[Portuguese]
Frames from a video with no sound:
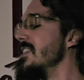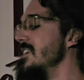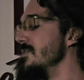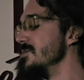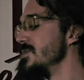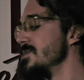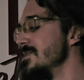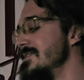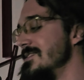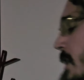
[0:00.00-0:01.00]
a Deus.
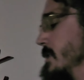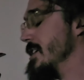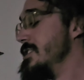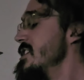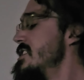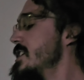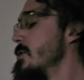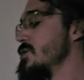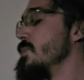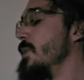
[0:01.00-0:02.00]
De ti,
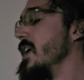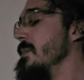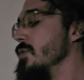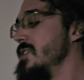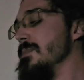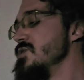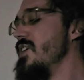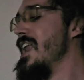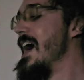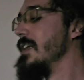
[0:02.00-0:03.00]
Senhor Supremo, temos
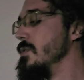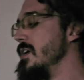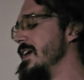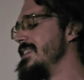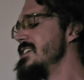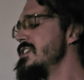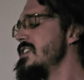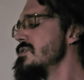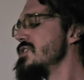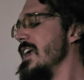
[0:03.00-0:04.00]
falado, e deixe
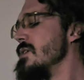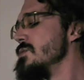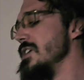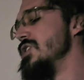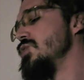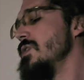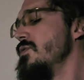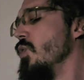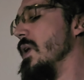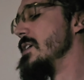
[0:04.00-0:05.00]
teus céus e sua
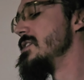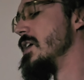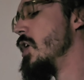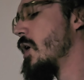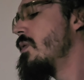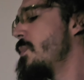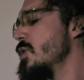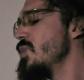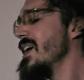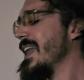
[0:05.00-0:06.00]
influência, como
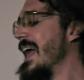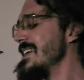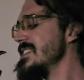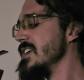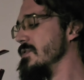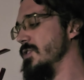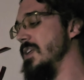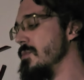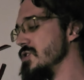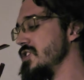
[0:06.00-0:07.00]
por tua graça foi
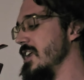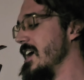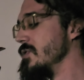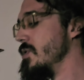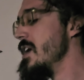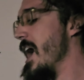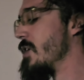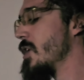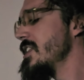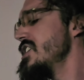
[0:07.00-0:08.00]
demonstrado.
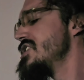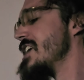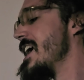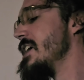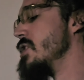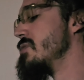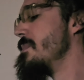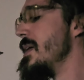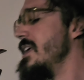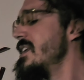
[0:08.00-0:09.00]
Agora deixai
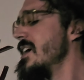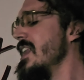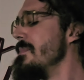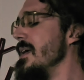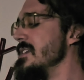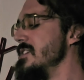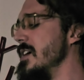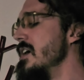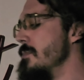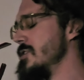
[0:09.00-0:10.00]
tua benigna
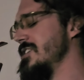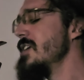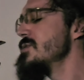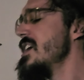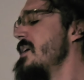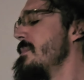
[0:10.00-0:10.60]
clemência, mostrar os